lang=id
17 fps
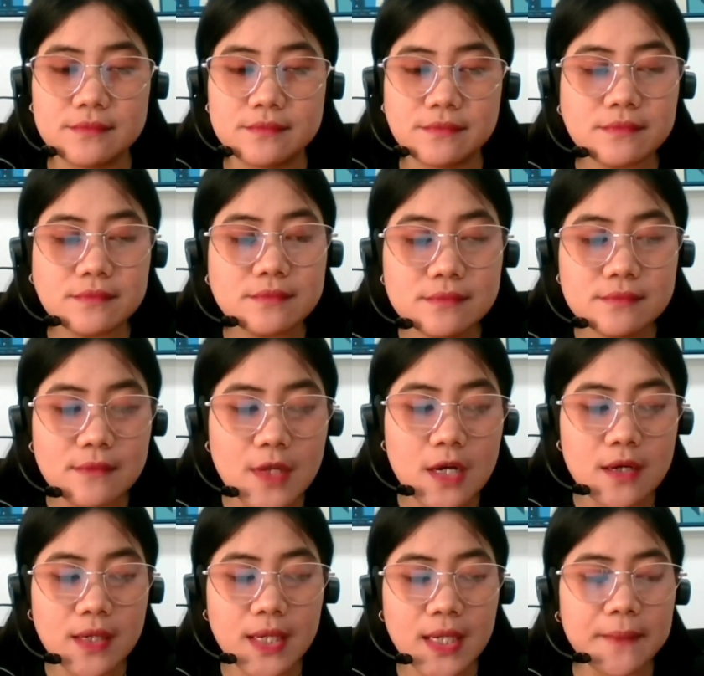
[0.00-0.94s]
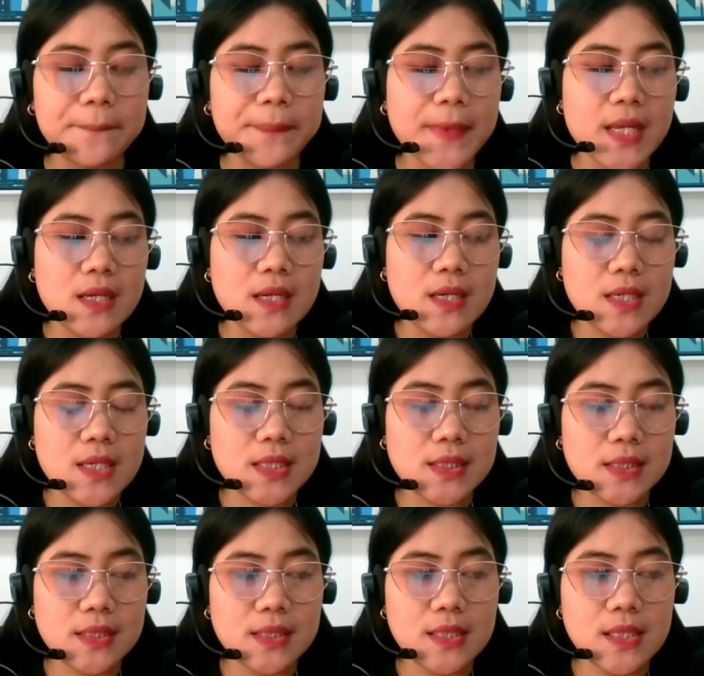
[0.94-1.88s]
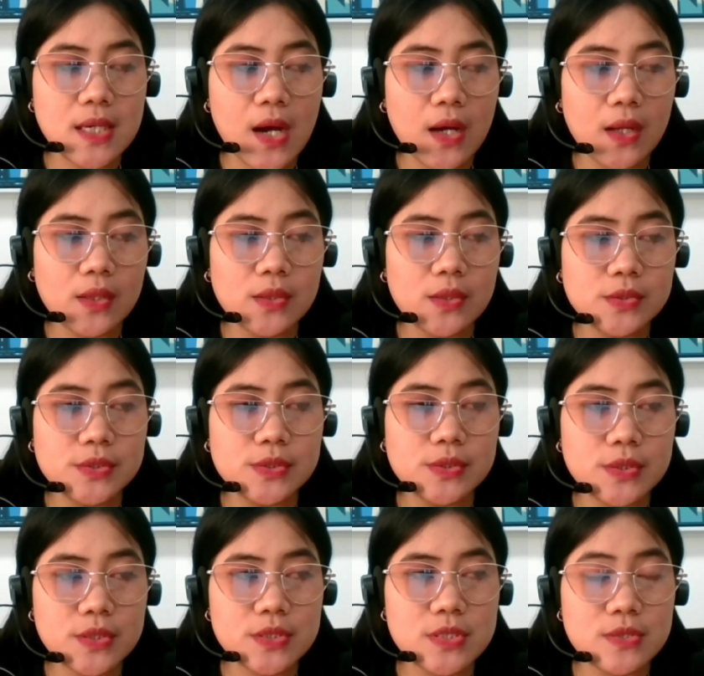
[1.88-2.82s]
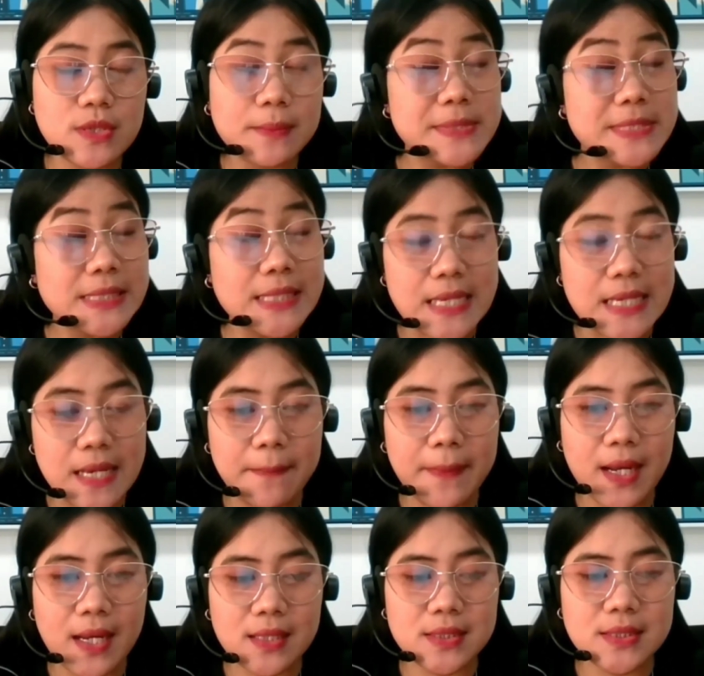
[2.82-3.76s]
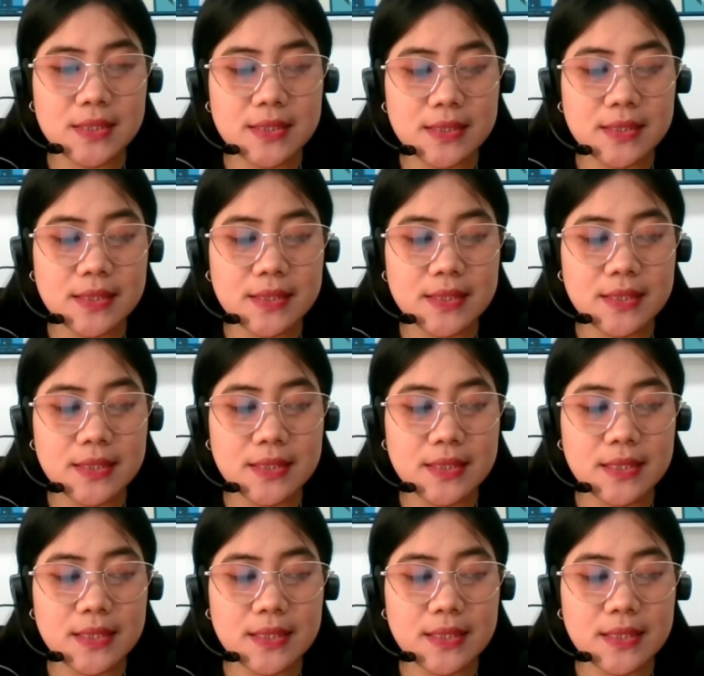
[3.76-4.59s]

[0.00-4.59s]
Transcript: oke okay. uh, eh, kalau untuk swap sendiri pak uh,